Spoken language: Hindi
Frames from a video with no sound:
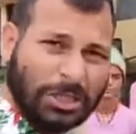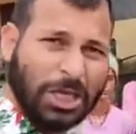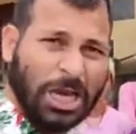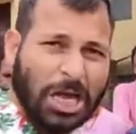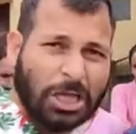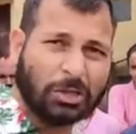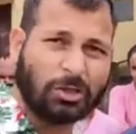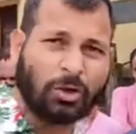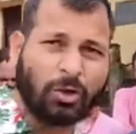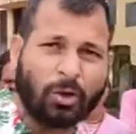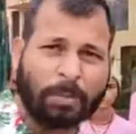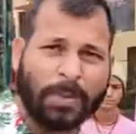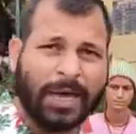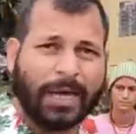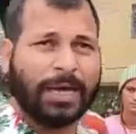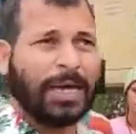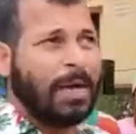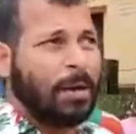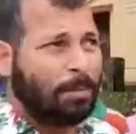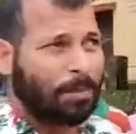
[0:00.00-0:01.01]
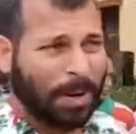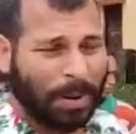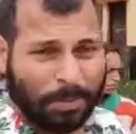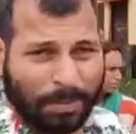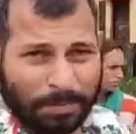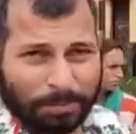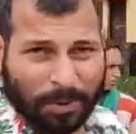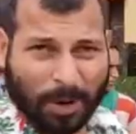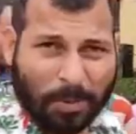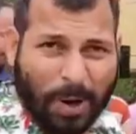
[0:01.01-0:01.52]
क्षेत्रों में
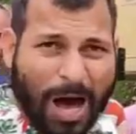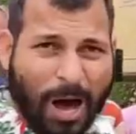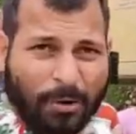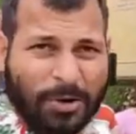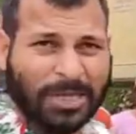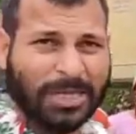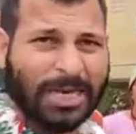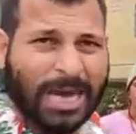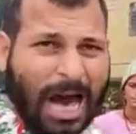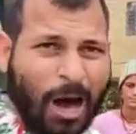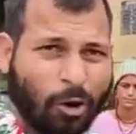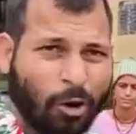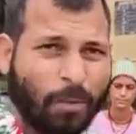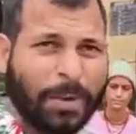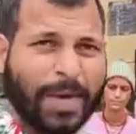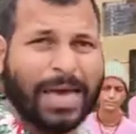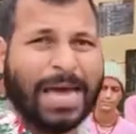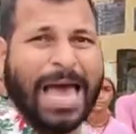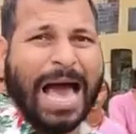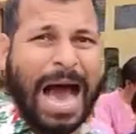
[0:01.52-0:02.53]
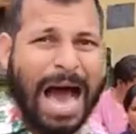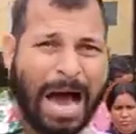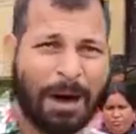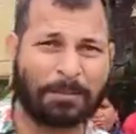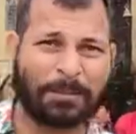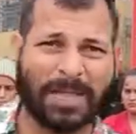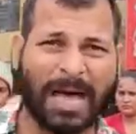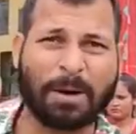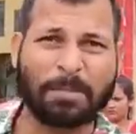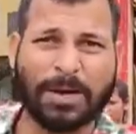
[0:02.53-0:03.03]
प्रभावित गांवों में
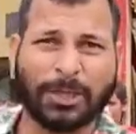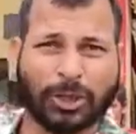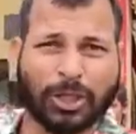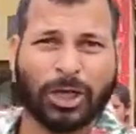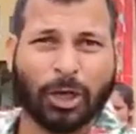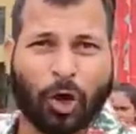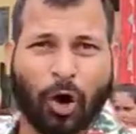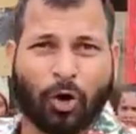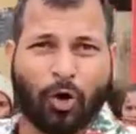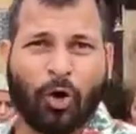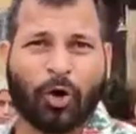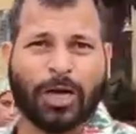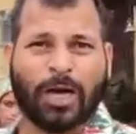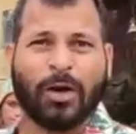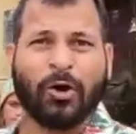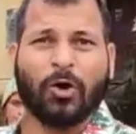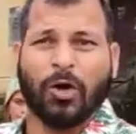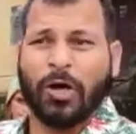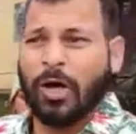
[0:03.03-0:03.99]
आपदा में जिन लोगों के